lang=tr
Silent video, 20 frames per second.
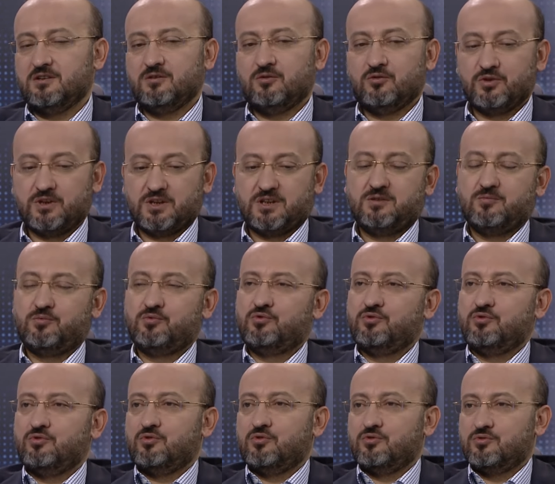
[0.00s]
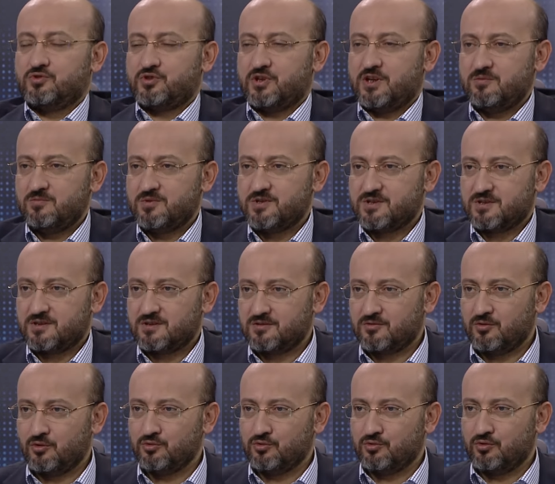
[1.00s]
Oradaki bütün o şeyi biz
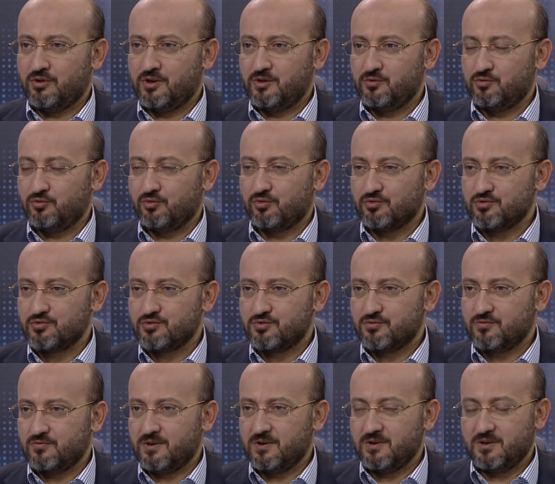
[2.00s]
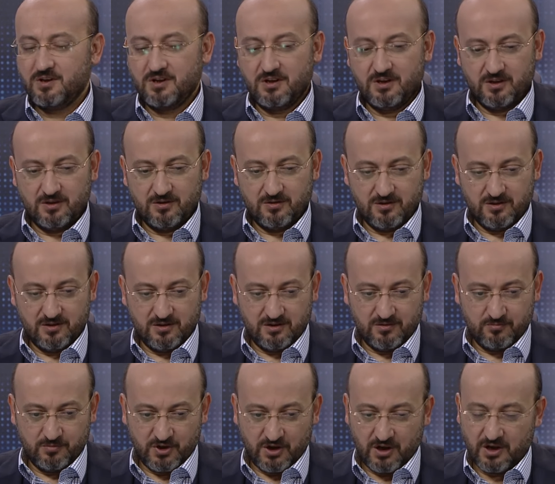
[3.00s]
kontrol ediyoruz ve
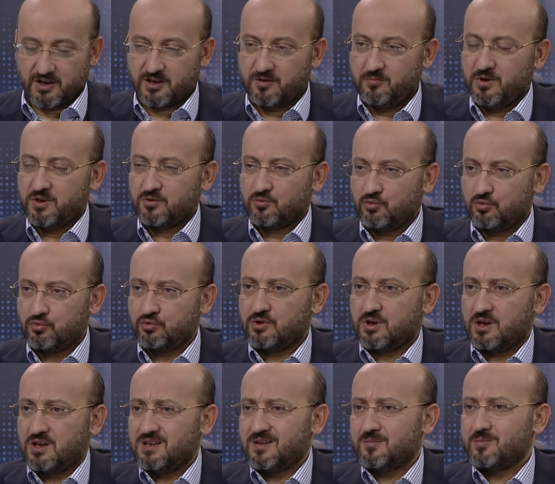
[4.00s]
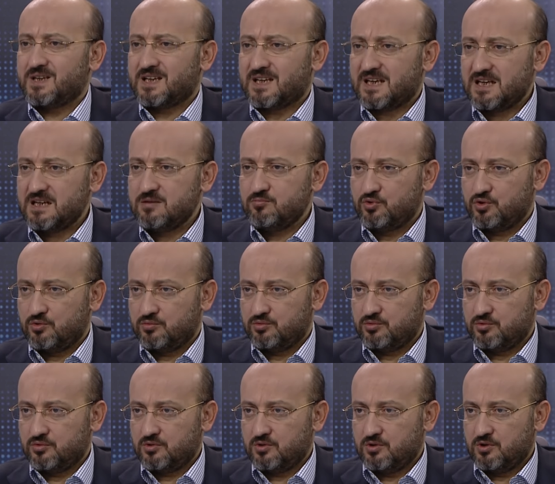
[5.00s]
e, bir hakimiyet kurduk anlamına gelmiyor
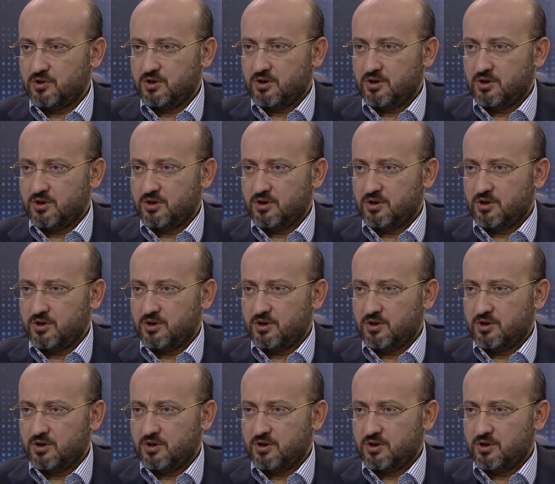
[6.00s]
bu.